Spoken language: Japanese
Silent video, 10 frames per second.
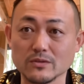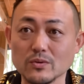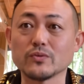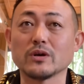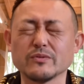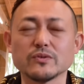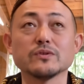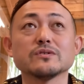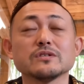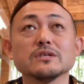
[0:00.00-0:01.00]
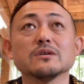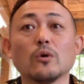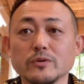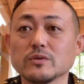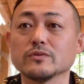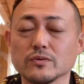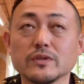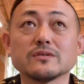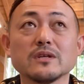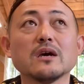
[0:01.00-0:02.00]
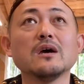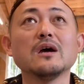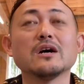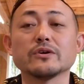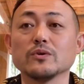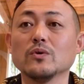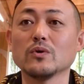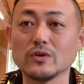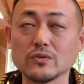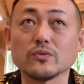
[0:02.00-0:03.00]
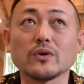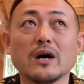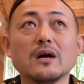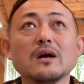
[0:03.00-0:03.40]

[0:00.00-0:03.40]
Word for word: 豆とかもそうですしお味噌もそうですねあとはヨーグルトとか